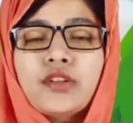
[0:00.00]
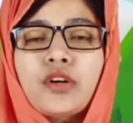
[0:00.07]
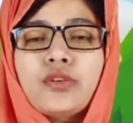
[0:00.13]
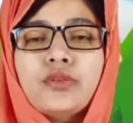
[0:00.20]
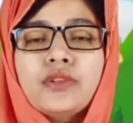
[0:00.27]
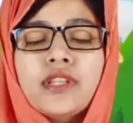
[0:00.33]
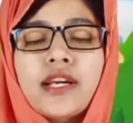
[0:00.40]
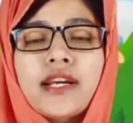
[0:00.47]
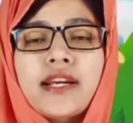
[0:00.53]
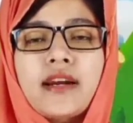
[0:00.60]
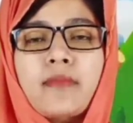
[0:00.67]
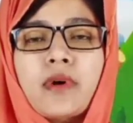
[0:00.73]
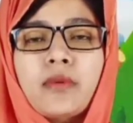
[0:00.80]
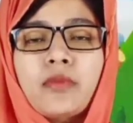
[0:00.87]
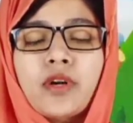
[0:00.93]
তখন থেকেই
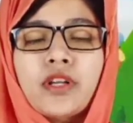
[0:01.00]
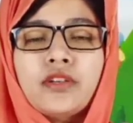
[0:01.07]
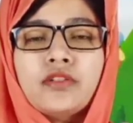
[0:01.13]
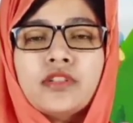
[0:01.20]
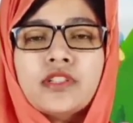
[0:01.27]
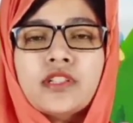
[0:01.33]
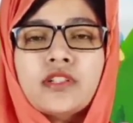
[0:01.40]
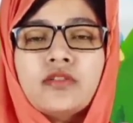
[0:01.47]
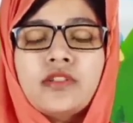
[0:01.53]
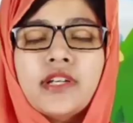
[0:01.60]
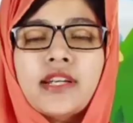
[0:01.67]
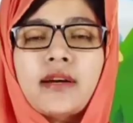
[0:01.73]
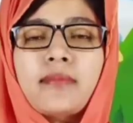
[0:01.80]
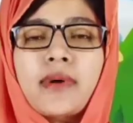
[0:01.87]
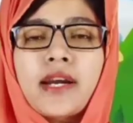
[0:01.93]
আমার মনে হয়েছিল
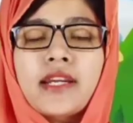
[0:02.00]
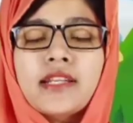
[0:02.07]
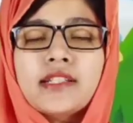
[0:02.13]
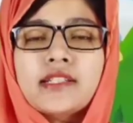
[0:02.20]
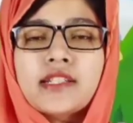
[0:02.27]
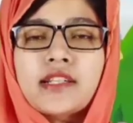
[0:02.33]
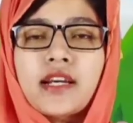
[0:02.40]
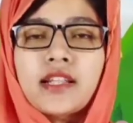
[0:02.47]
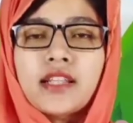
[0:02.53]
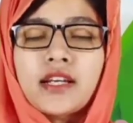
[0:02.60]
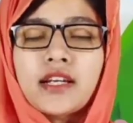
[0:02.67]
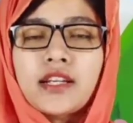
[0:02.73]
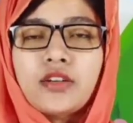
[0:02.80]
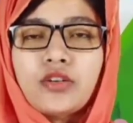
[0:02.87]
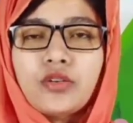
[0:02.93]
এটা মায়ের ইচ্ছে না
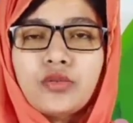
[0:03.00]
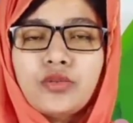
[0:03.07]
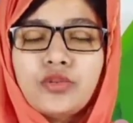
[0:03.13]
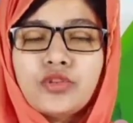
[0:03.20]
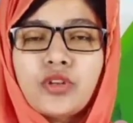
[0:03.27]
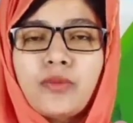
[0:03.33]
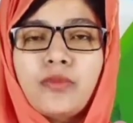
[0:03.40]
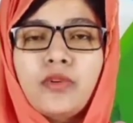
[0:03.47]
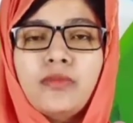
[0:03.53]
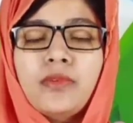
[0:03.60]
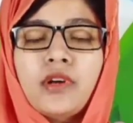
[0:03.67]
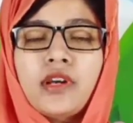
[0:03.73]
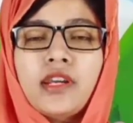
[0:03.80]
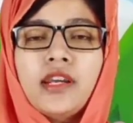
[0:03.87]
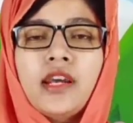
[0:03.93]
থাকলে কখনো সম্ভব
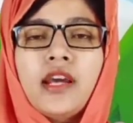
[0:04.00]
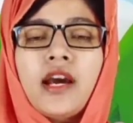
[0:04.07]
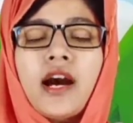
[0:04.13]
নয়